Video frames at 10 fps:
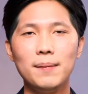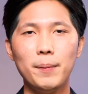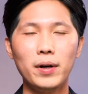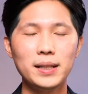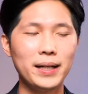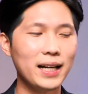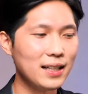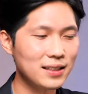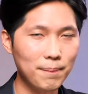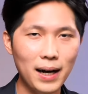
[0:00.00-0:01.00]
ไม่ว่าจะเป็นกา
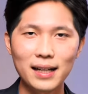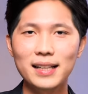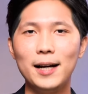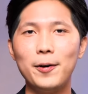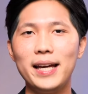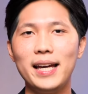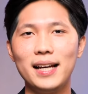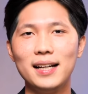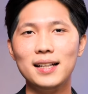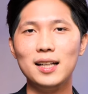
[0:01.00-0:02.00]
รสัมภาษณ์เดี่ยวเอง
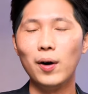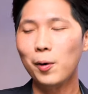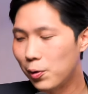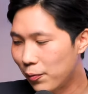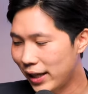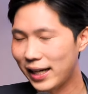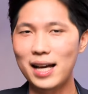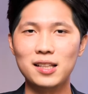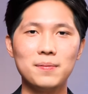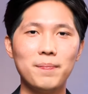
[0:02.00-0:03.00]
หรือว่าคุณวี
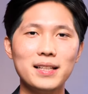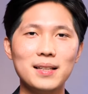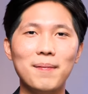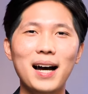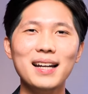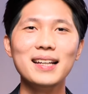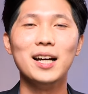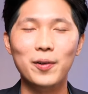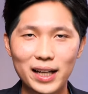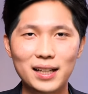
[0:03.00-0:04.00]
นัสไปสัมภาษณ์
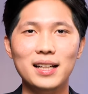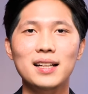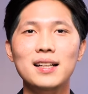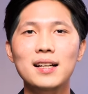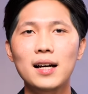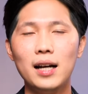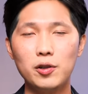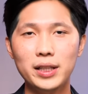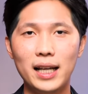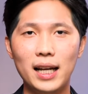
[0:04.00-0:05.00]
เดี่ยวเองเนี่ยเรา
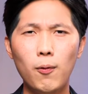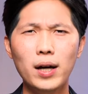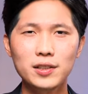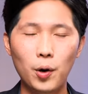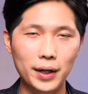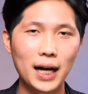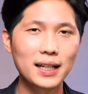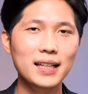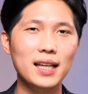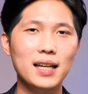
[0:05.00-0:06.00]
จะเห็นได้ว่า2ท่า
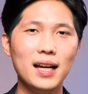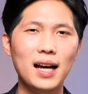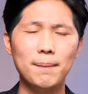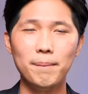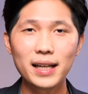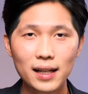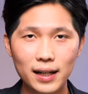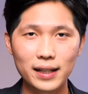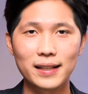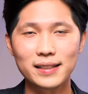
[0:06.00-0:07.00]
นนี้นะครับไม่เค
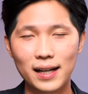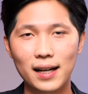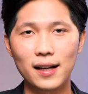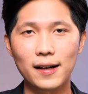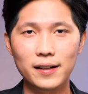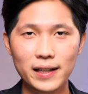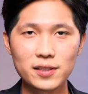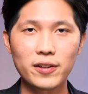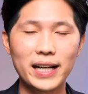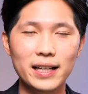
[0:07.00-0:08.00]
ยที่จะ
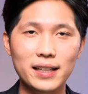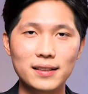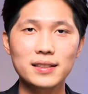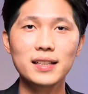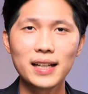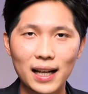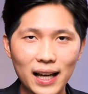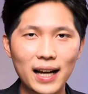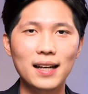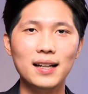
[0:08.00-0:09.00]
discredit ซึ่งกัน
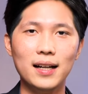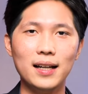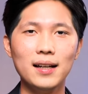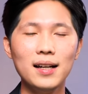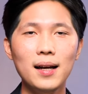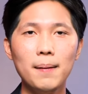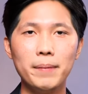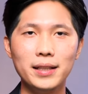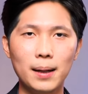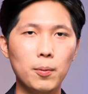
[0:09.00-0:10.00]
และกันเลย
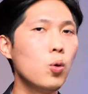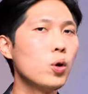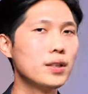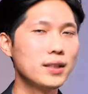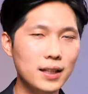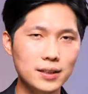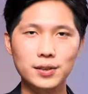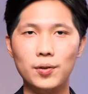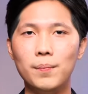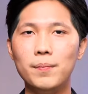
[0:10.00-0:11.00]
มีแต่พูดชื่นชม